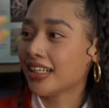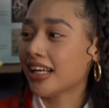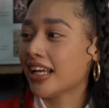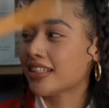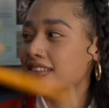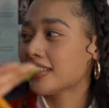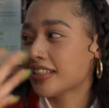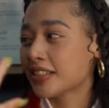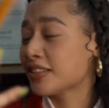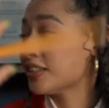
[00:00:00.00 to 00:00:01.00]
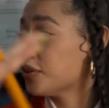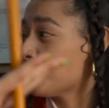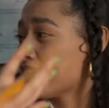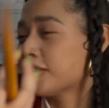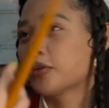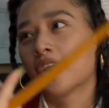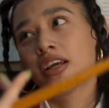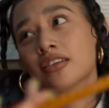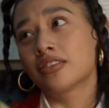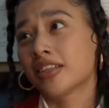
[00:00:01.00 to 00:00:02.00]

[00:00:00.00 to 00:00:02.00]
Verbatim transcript: Eu preciso delas para tocar,